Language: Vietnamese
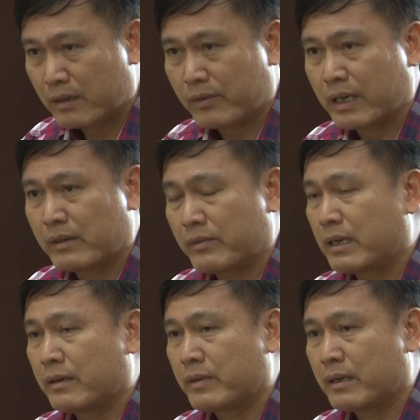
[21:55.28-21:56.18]
và
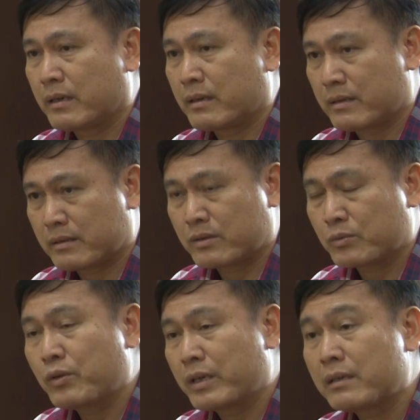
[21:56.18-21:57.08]
và và
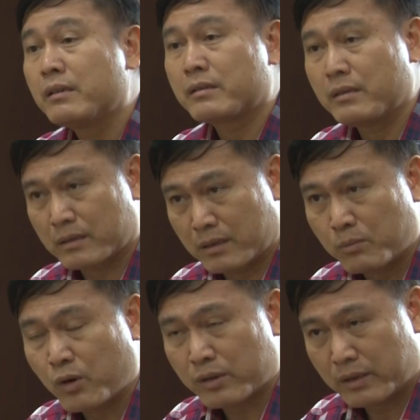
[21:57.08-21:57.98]
chúng tôi đã đưa được
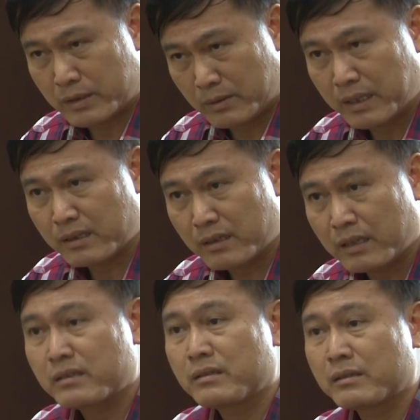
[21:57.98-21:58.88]
câu bộ thành phố Hồ Chí Minh
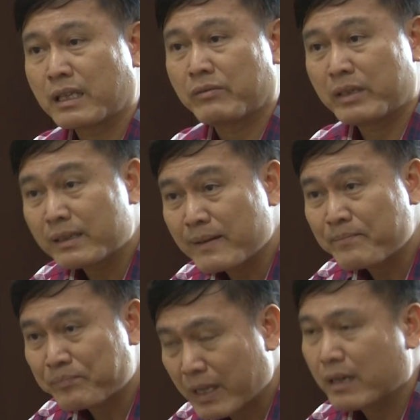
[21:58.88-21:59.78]
lên giải
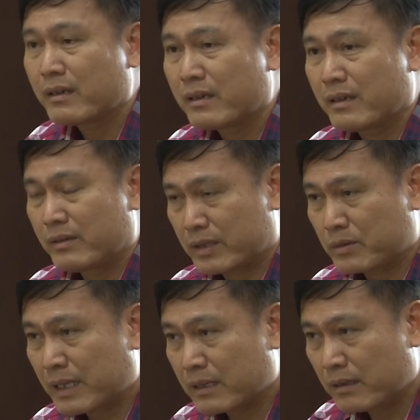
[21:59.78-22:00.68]
V-League và
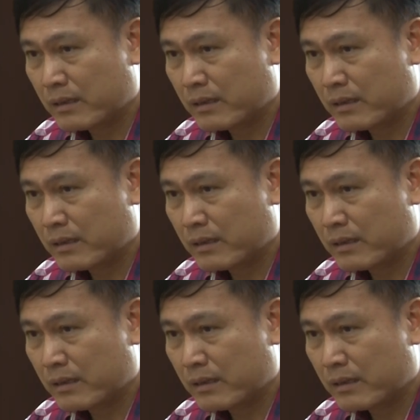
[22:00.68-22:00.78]
chúng ta